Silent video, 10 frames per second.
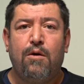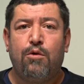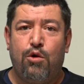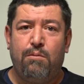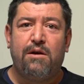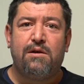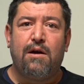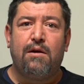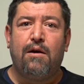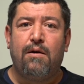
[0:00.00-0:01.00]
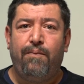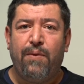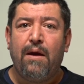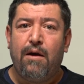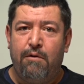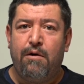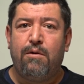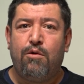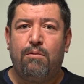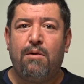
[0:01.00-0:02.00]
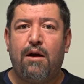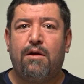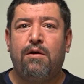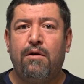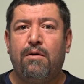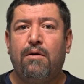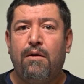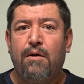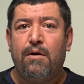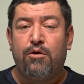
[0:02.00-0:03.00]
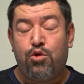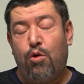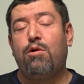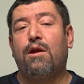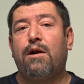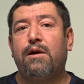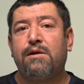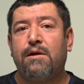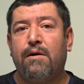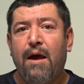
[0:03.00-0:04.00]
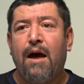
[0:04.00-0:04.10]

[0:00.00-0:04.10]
Türkmenistan'da. Türkmenistan. Evet Türkmen atı. O kadar eski. Çok kadar eski.